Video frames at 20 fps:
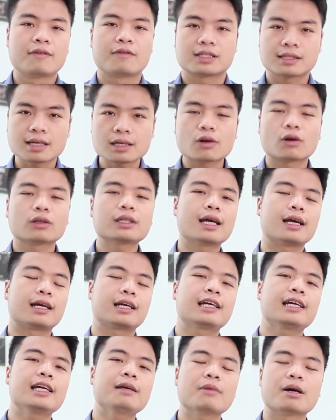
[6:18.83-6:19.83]
Và rất có thể
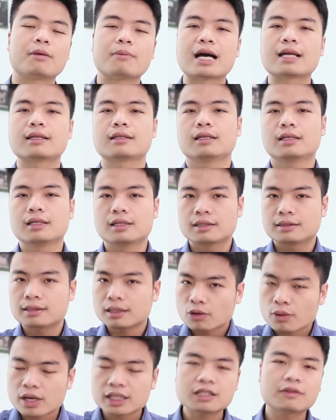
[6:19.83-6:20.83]
khi mà bạn
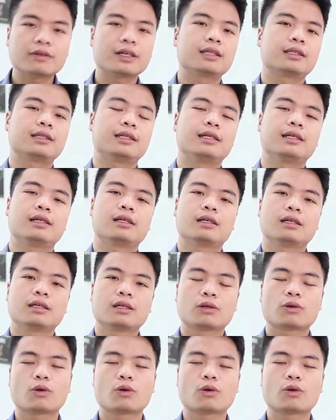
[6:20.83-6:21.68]
dứt khoát như vậy thì